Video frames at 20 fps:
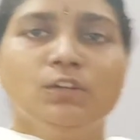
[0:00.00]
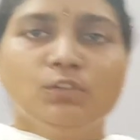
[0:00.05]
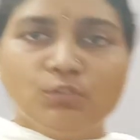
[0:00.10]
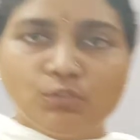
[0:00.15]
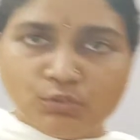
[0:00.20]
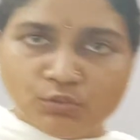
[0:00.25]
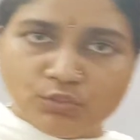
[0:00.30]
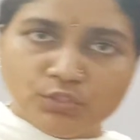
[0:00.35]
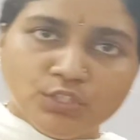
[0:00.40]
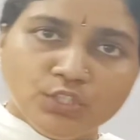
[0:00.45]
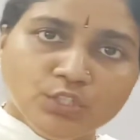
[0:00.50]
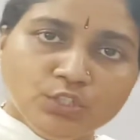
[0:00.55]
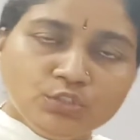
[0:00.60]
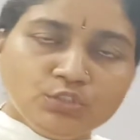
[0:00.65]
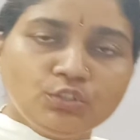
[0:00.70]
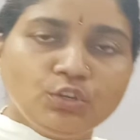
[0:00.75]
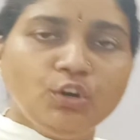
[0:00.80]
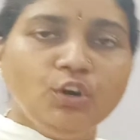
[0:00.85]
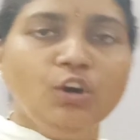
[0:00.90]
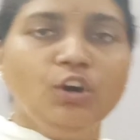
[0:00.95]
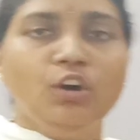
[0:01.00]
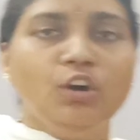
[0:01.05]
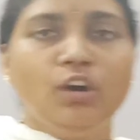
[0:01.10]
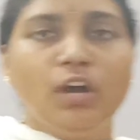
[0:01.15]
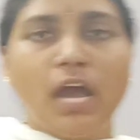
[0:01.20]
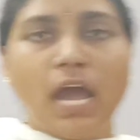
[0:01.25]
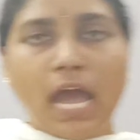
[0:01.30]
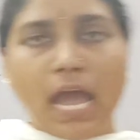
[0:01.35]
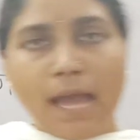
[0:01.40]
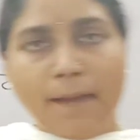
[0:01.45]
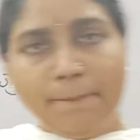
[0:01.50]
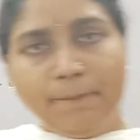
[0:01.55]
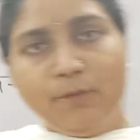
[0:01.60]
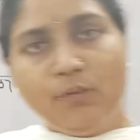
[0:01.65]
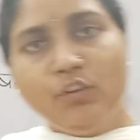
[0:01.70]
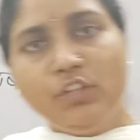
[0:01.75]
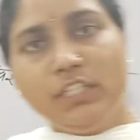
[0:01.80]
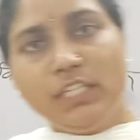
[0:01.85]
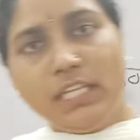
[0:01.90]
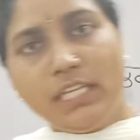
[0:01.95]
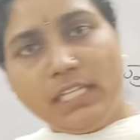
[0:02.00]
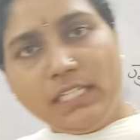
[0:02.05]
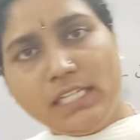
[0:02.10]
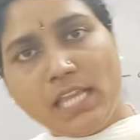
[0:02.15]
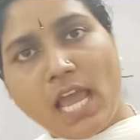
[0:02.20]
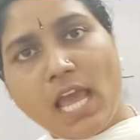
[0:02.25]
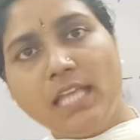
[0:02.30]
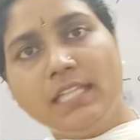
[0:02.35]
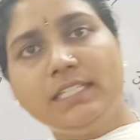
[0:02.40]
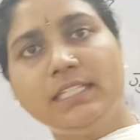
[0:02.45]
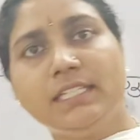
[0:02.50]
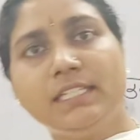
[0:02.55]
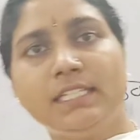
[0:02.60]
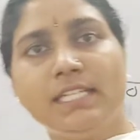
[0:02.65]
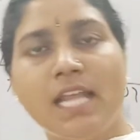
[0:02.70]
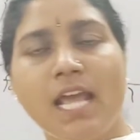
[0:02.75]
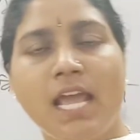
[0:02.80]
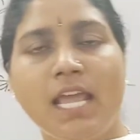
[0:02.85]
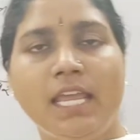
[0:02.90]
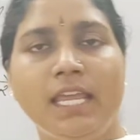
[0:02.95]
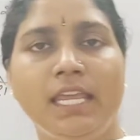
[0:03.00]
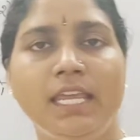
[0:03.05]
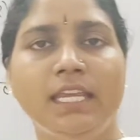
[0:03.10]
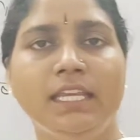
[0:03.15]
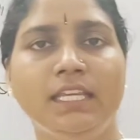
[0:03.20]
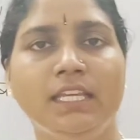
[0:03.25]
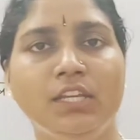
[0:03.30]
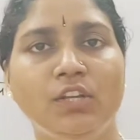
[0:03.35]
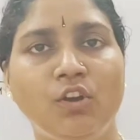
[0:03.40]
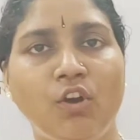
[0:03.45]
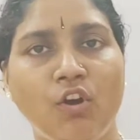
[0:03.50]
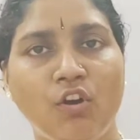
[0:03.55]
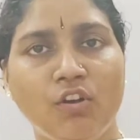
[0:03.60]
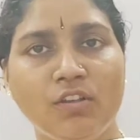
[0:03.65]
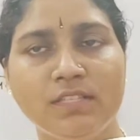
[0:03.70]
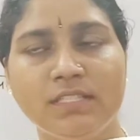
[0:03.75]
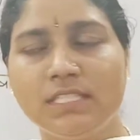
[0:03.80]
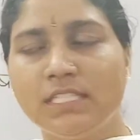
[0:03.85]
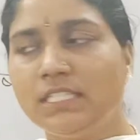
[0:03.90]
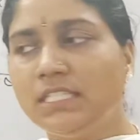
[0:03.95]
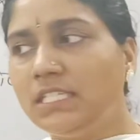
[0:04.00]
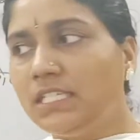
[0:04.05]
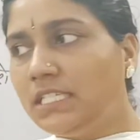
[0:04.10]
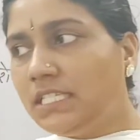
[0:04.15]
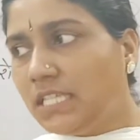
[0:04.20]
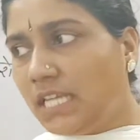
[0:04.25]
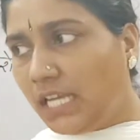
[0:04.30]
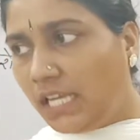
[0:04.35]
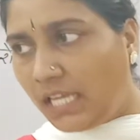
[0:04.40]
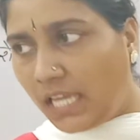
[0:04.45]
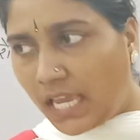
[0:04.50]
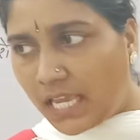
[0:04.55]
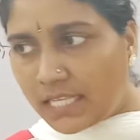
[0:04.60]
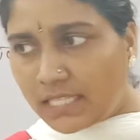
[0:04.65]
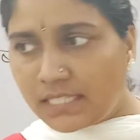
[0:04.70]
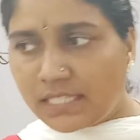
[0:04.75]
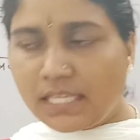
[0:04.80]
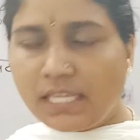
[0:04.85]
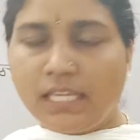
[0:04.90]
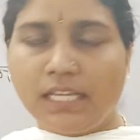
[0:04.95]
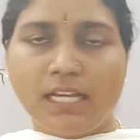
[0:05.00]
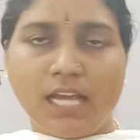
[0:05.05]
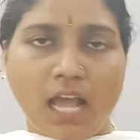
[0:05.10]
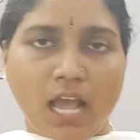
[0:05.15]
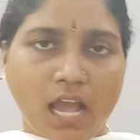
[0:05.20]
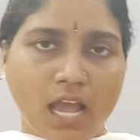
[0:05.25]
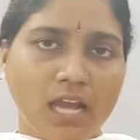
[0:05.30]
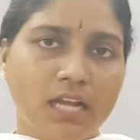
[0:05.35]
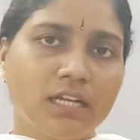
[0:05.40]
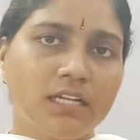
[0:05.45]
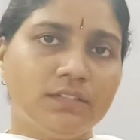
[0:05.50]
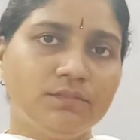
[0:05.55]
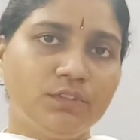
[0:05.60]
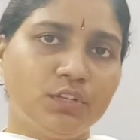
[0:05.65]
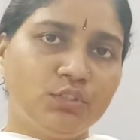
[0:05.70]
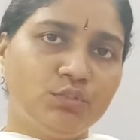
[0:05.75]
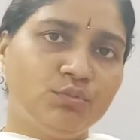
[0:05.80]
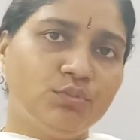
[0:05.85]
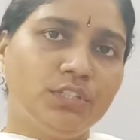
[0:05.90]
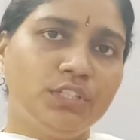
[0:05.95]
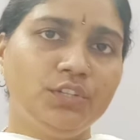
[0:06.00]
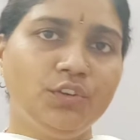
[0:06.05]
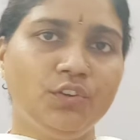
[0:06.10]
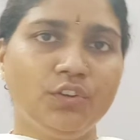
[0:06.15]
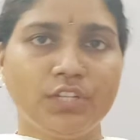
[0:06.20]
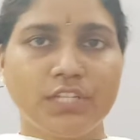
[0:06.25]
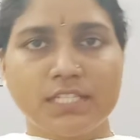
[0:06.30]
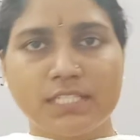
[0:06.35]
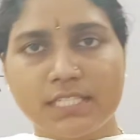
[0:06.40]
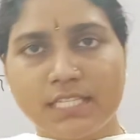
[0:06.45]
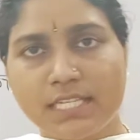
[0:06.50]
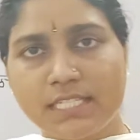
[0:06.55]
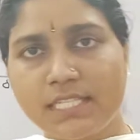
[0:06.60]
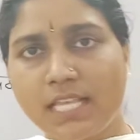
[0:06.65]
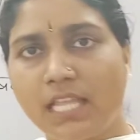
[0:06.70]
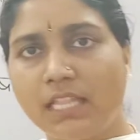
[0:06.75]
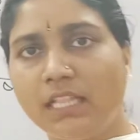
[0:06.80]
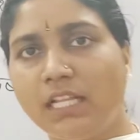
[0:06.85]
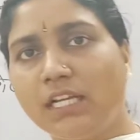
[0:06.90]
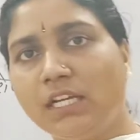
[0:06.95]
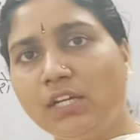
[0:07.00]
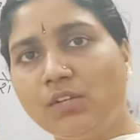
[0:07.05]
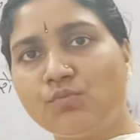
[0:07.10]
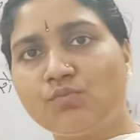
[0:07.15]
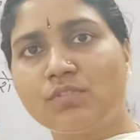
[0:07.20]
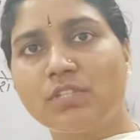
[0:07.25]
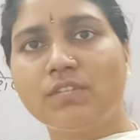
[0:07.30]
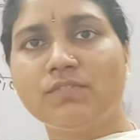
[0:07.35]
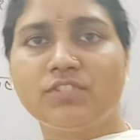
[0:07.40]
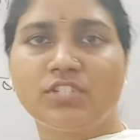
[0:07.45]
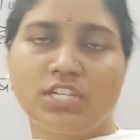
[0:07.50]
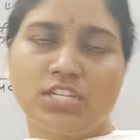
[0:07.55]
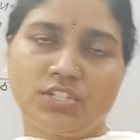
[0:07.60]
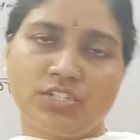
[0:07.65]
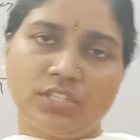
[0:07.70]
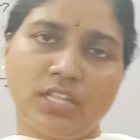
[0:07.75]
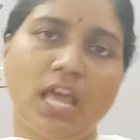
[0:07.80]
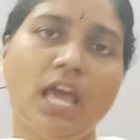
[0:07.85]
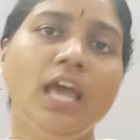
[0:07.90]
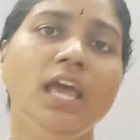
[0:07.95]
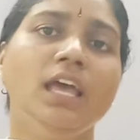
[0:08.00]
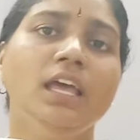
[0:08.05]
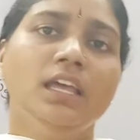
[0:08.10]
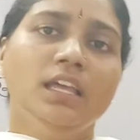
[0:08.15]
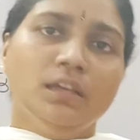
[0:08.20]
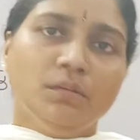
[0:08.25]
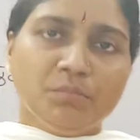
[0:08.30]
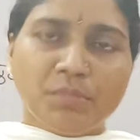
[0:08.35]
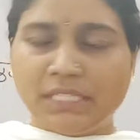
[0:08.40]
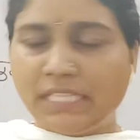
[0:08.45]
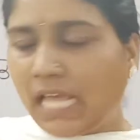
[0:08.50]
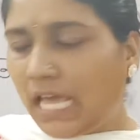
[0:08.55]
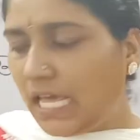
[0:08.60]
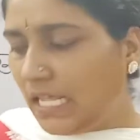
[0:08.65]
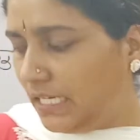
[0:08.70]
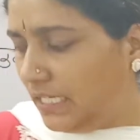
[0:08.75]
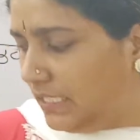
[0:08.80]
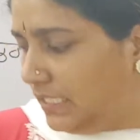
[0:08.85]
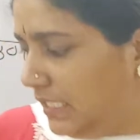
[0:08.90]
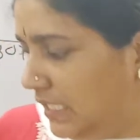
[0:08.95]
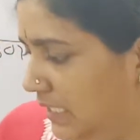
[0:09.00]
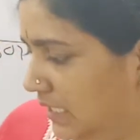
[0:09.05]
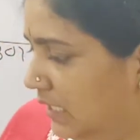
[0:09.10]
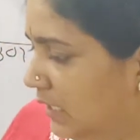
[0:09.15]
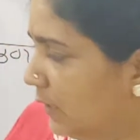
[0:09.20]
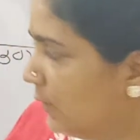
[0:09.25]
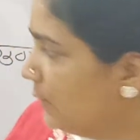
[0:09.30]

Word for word: गुण तो आपको ये याद रखना है कि कौन सी चीज़ें कैसे कहाँ कन्वर्ट हो रही हैं और किसके साथ लगकर उसकी विशेषता बता रही हैं